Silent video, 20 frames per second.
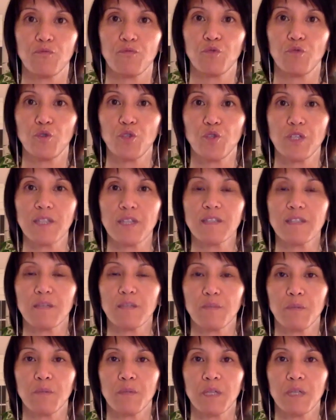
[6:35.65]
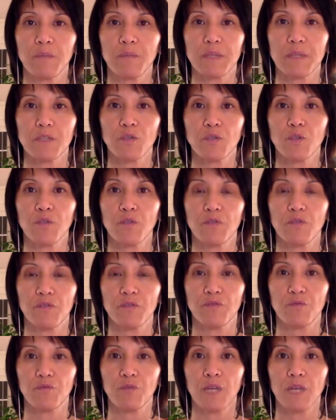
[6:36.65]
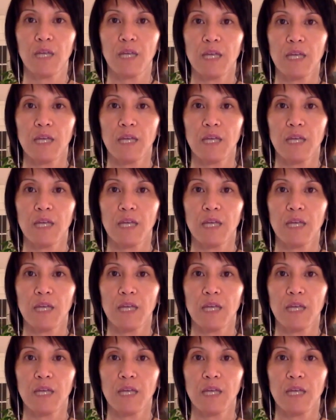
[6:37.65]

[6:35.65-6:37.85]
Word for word: vous jugez simplement la personne devant vous.